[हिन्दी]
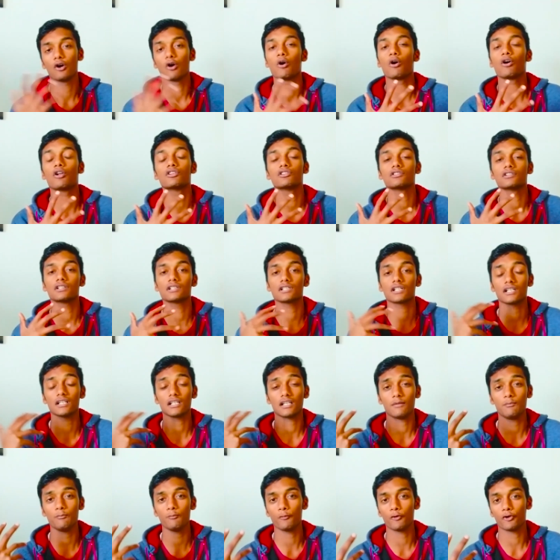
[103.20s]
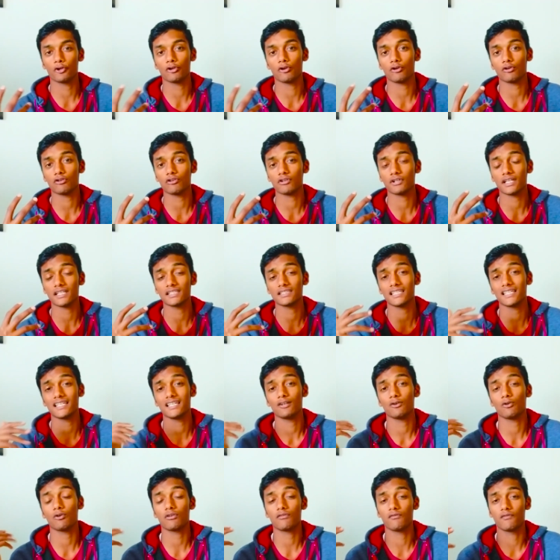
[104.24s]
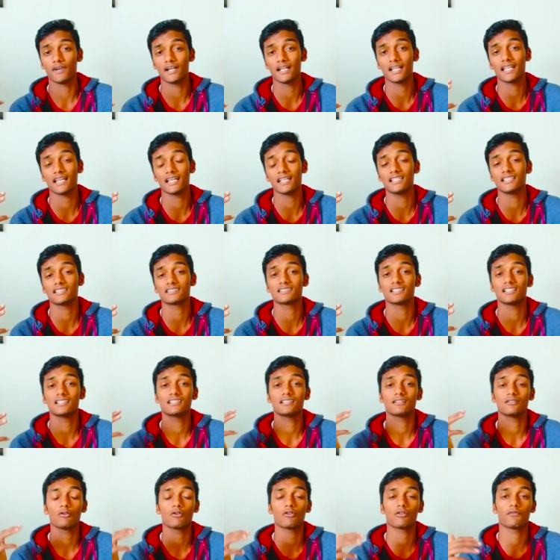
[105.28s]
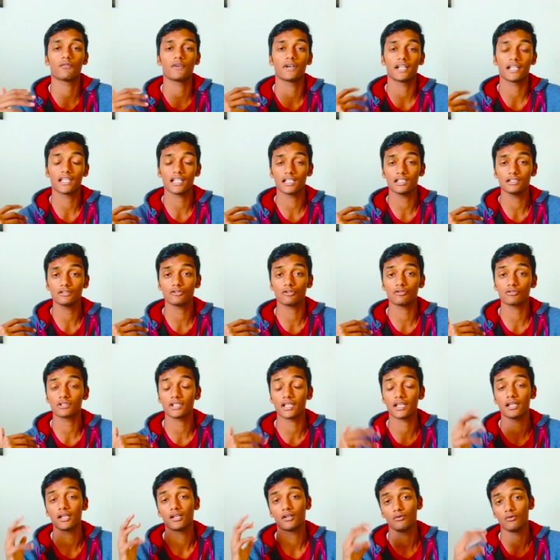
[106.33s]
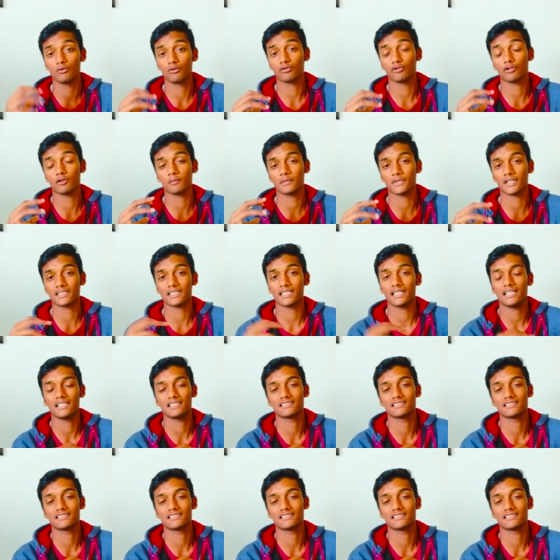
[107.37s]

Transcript: हॉरिजेंटल हम फुटलॉक को कहते हैं और वर्टिकल स्टैंड और वर्टिकल जो होते हैं उनको हम कहते हैं